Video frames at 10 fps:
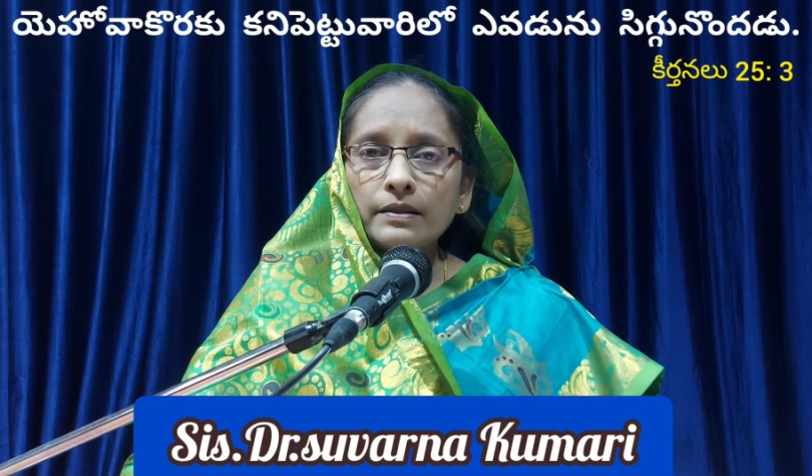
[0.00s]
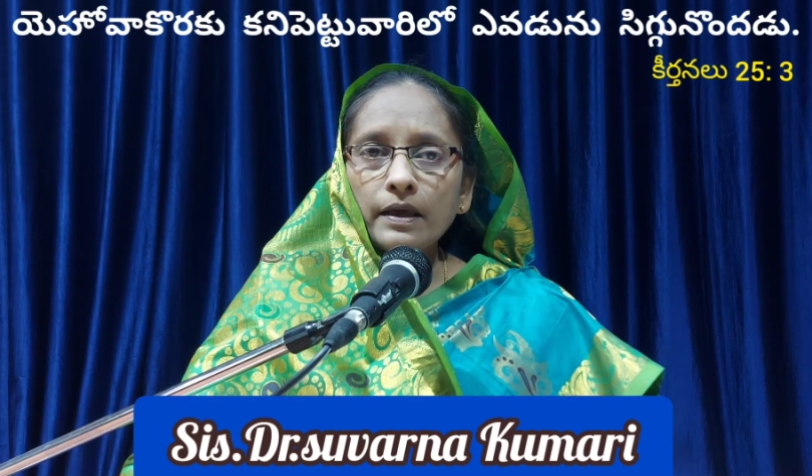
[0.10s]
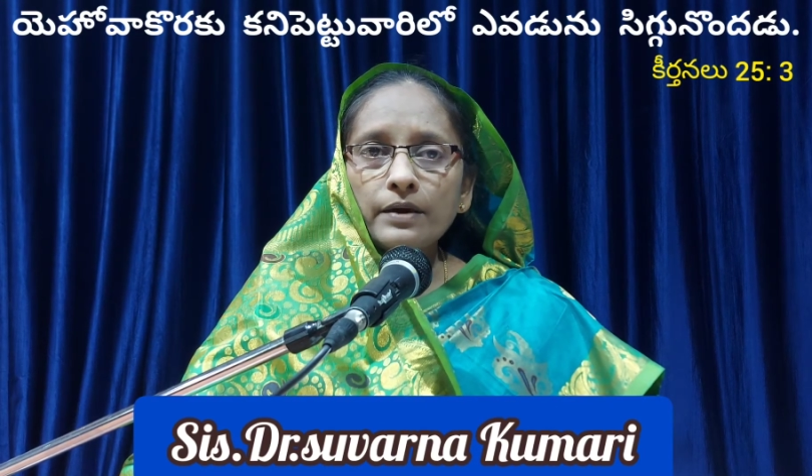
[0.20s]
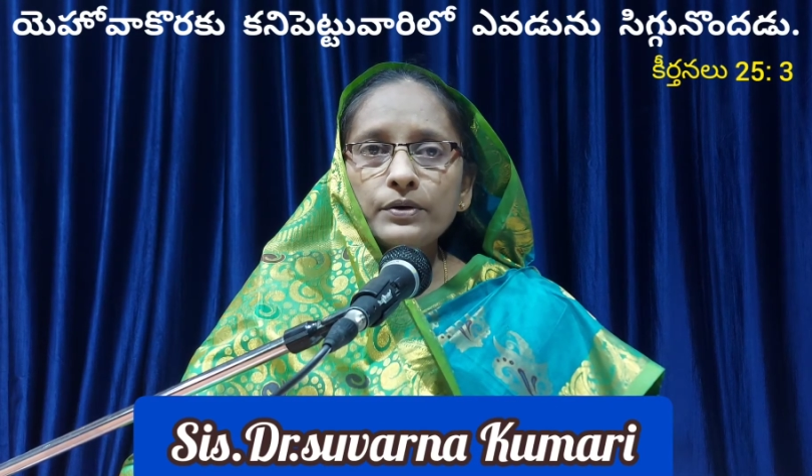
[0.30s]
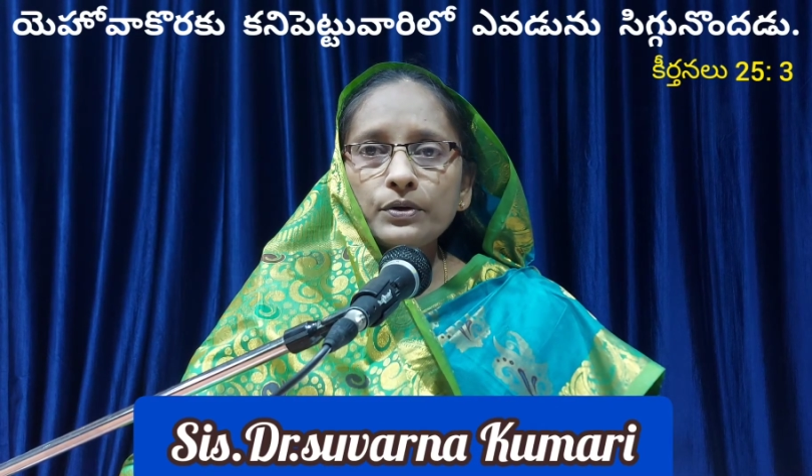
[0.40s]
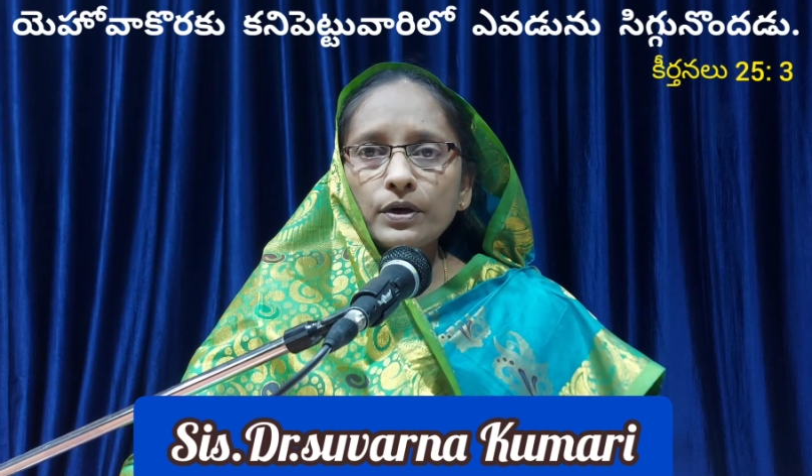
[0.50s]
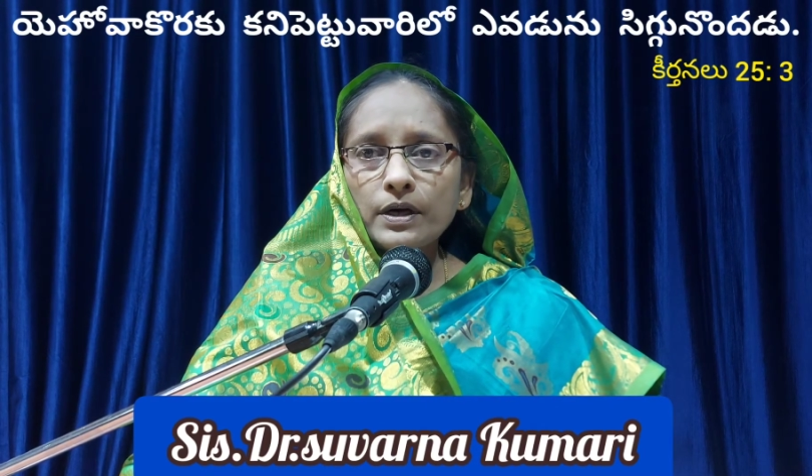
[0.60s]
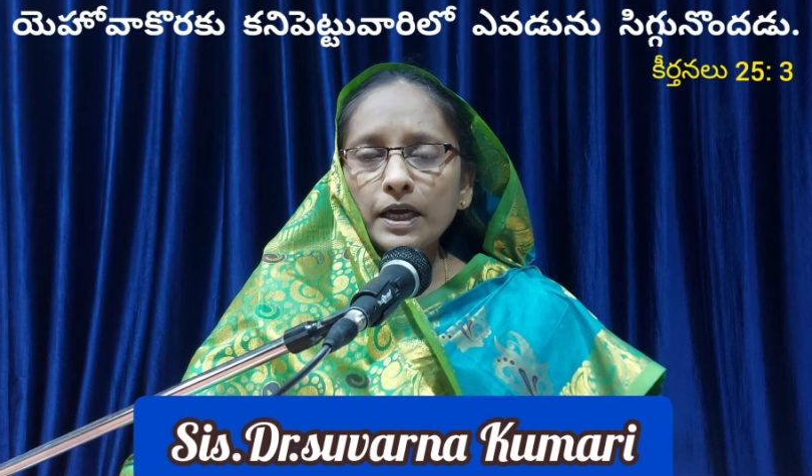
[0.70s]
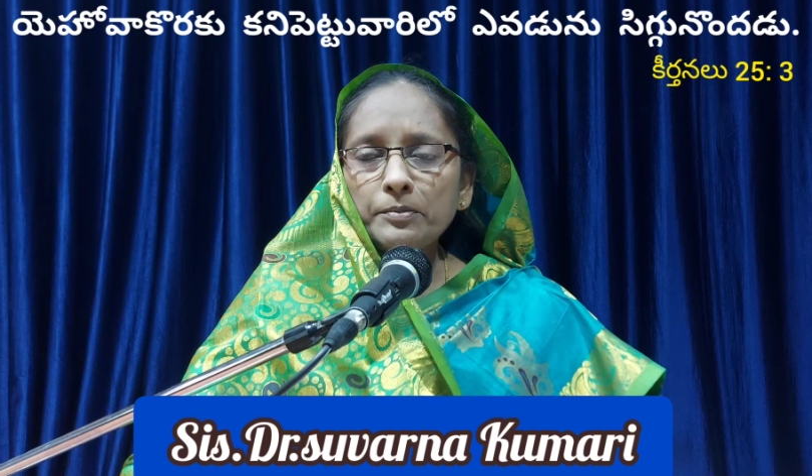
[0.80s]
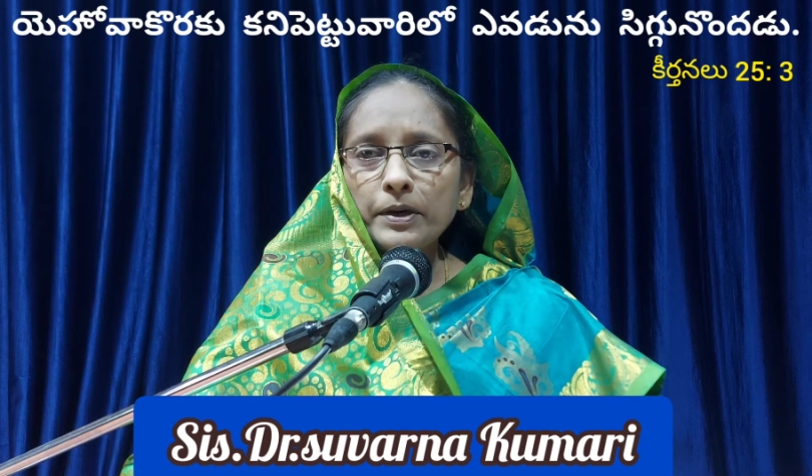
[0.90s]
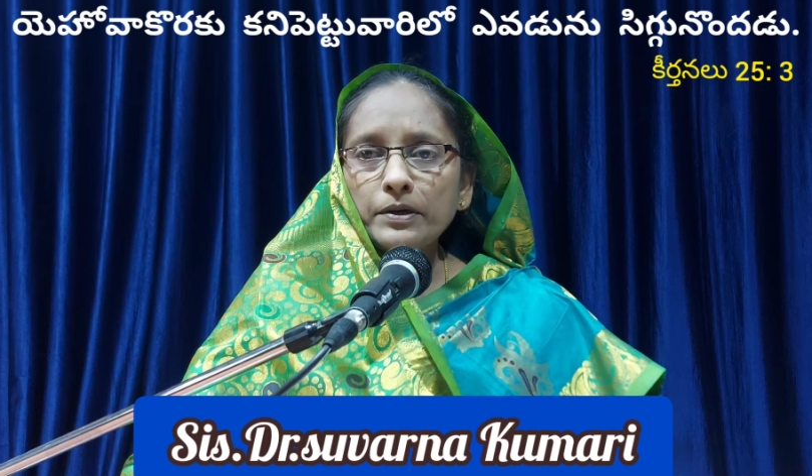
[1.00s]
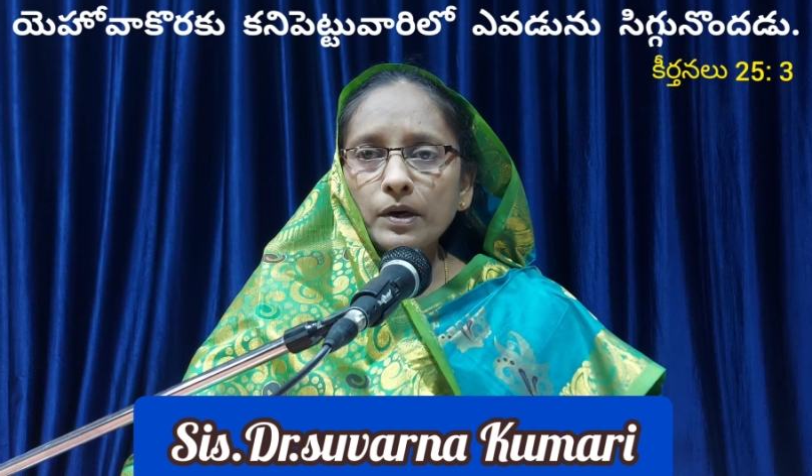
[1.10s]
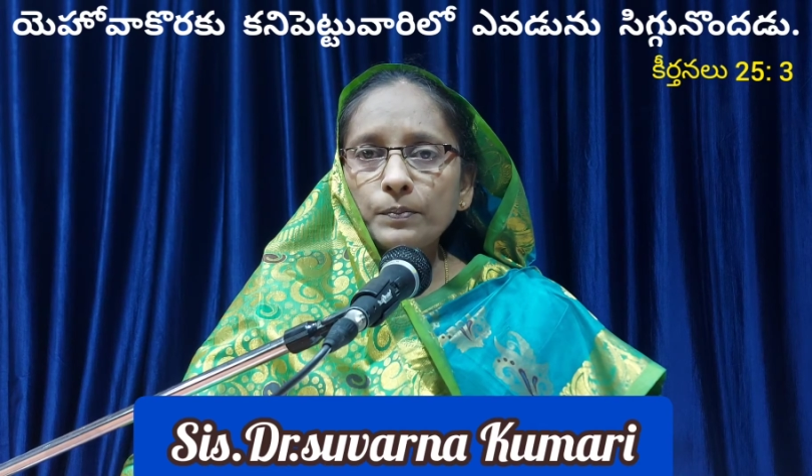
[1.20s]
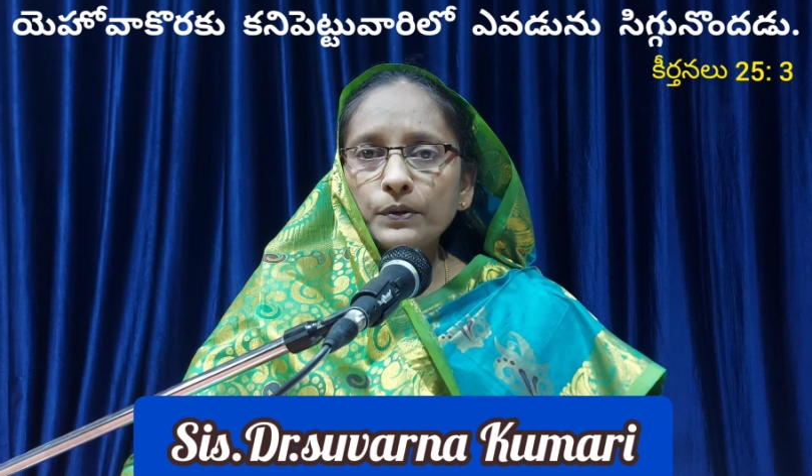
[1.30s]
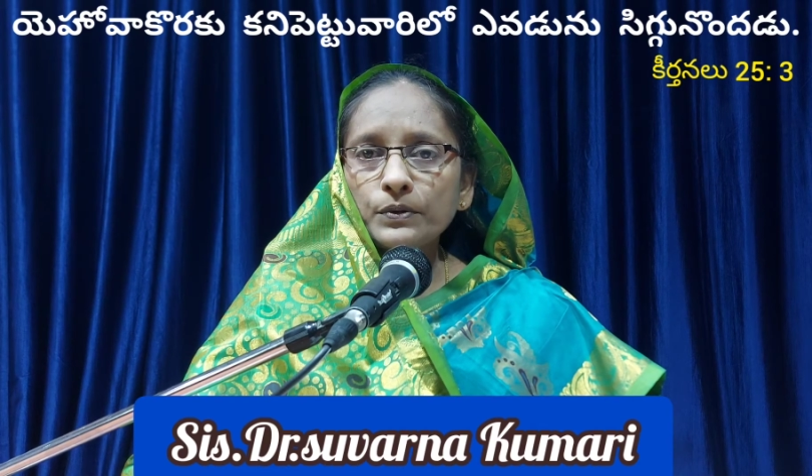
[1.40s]
దేవుని కొరకు
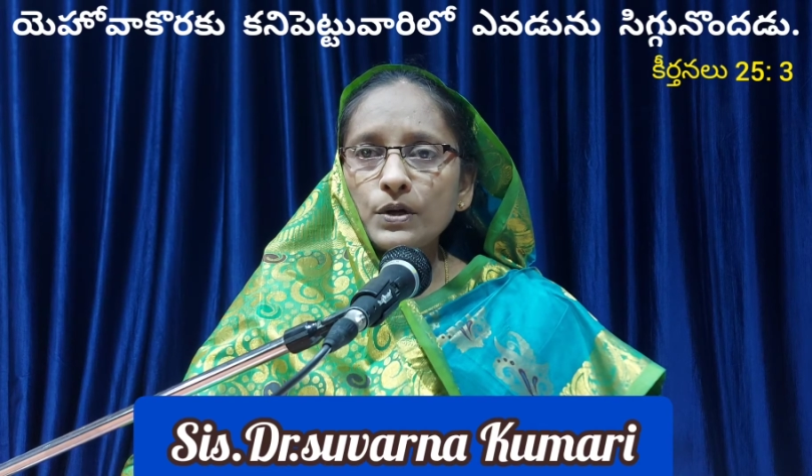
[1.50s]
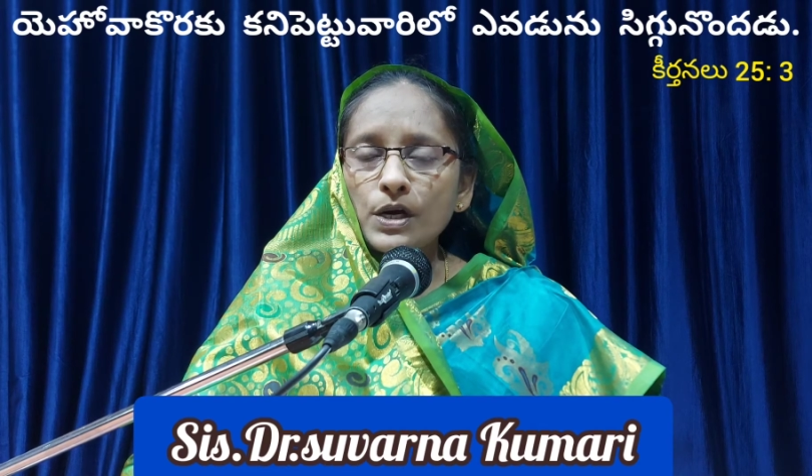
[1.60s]
కనిపెట్టినప్పుడు